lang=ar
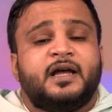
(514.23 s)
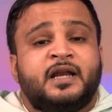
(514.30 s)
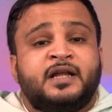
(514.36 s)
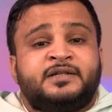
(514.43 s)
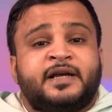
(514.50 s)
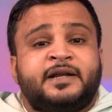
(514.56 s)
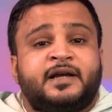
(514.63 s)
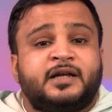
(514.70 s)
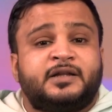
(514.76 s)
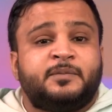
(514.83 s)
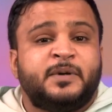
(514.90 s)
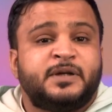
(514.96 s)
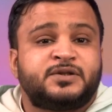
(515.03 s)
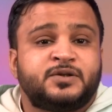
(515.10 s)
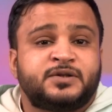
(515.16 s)
لشركة
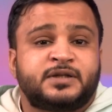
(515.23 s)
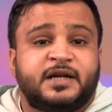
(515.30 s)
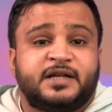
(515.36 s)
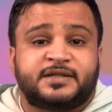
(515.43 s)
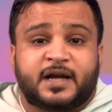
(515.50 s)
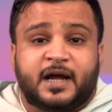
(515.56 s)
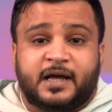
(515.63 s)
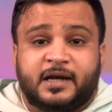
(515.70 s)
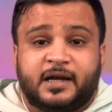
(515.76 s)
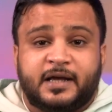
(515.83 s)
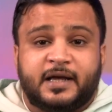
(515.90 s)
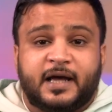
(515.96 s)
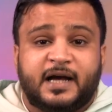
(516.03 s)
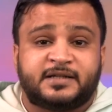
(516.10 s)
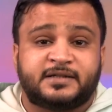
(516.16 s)
بيسوس
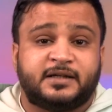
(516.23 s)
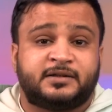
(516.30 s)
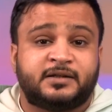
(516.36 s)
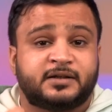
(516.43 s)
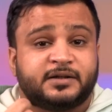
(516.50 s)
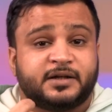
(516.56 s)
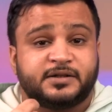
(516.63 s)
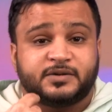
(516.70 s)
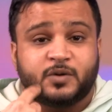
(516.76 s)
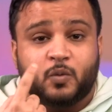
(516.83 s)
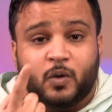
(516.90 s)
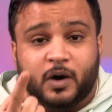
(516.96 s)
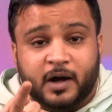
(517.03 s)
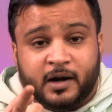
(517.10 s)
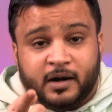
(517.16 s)
الإسرائيلية عشان تخترق
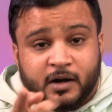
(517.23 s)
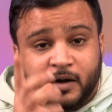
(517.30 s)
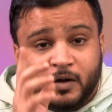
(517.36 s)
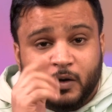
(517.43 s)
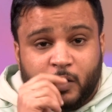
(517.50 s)
جوال